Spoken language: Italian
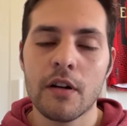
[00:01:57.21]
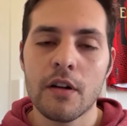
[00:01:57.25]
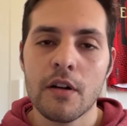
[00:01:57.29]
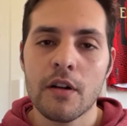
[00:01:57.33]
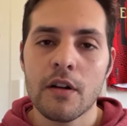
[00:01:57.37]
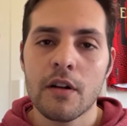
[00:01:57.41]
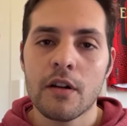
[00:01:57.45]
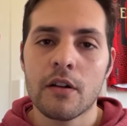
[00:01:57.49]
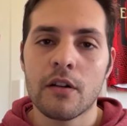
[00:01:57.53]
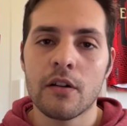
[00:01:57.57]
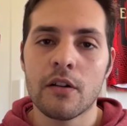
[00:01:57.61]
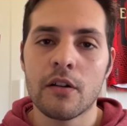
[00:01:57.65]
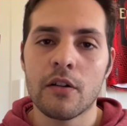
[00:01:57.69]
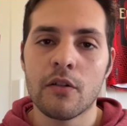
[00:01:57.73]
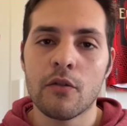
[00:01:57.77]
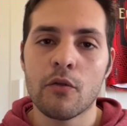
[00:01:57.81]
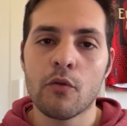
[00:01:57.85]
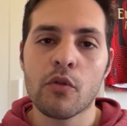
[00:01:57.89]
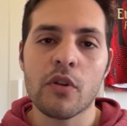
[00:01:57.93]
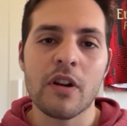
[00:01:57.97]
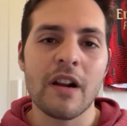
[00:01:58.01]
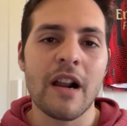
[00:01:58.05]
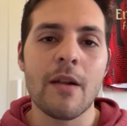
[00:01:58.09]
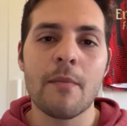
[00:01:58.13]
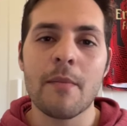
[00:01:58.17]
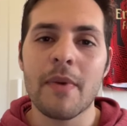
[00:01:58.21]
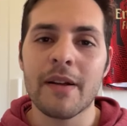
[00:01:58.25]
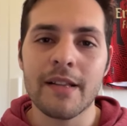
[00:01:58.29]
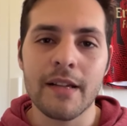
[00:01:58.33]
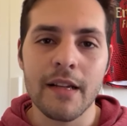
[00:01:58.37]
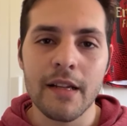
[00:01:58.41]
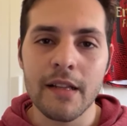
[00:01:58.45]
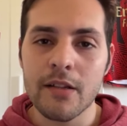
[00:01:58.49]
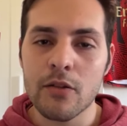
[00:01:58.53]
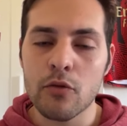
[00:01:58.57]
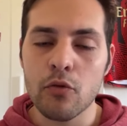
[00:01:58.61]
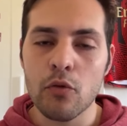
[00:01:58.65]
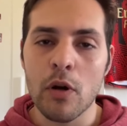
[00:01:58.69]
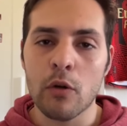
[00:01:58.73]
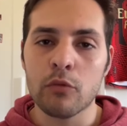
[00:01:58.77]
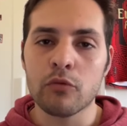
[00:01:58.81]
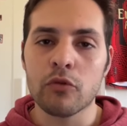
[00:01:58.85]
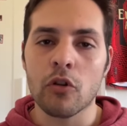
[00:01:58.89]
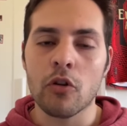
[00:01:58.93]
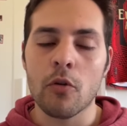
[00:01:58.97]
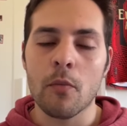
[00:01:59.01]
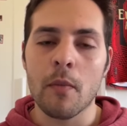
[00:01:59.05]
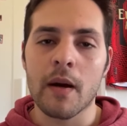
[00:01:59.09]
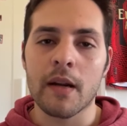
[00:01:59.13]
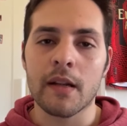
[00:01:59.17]
Uh, eh, un Real Madrid su
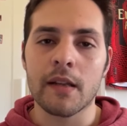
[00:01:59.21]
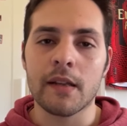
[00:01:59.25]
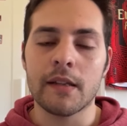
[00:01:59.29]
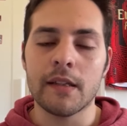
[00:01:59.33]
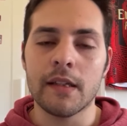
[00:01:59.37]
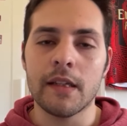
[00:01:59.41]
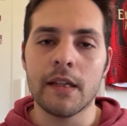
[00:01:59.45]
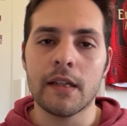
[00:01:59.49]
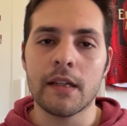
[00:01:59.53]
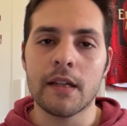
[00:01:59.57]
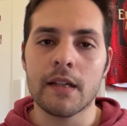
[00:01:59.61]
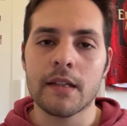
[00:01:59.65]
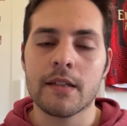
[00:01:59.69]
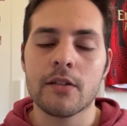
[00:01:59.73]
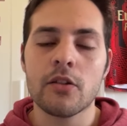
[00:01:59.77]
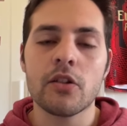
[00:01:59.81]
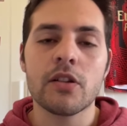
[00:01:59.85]
Lautaro Martinez.